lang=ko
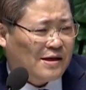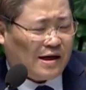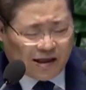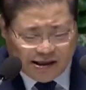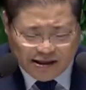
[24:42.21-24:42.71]

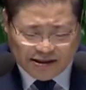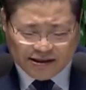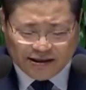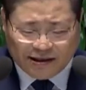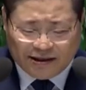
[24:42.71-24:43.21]
아이
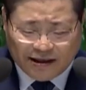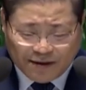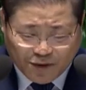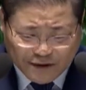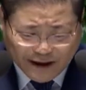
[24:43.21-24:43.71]
진짜
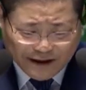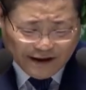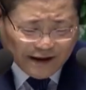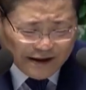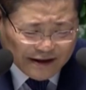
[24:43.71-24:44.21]
제가 목사가
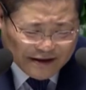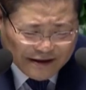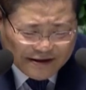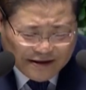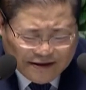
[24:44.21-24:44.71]
되다니
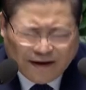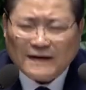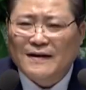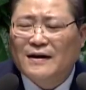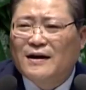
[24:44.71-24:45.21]
이건 진짜
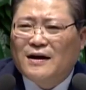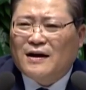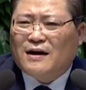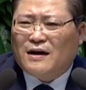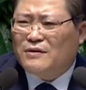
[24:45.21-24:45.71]

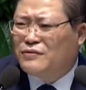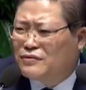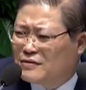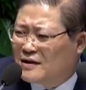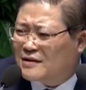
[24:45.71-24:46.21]

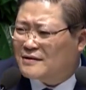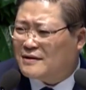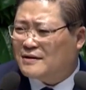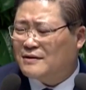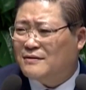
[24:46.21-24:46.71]
아우 그냥
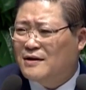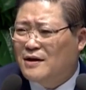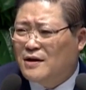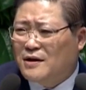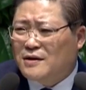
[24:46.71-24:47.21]

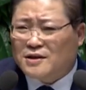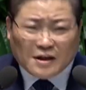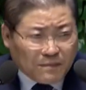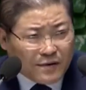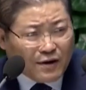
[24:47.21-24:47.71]

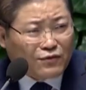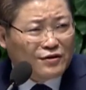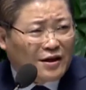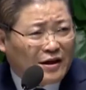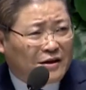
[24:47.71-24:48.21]
지난번에
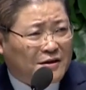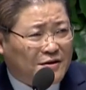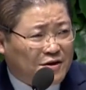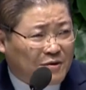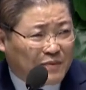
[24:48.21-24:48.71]
군산에
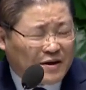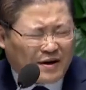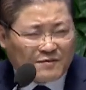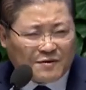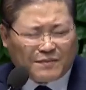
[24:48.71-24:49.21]
가서 집회
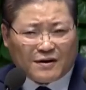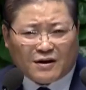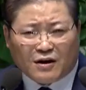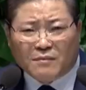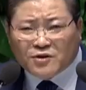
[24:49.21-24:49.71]
연합 집회
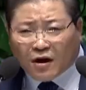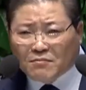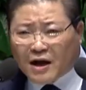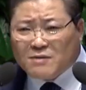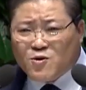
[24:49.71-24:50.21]
그냥
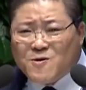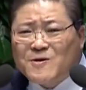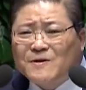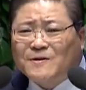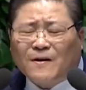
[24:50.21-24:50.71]
엄청 많이
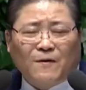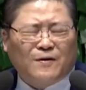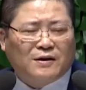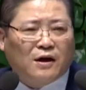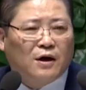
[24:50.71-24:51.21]

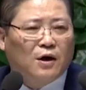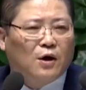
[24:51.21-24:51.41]
모여놨더라고 근데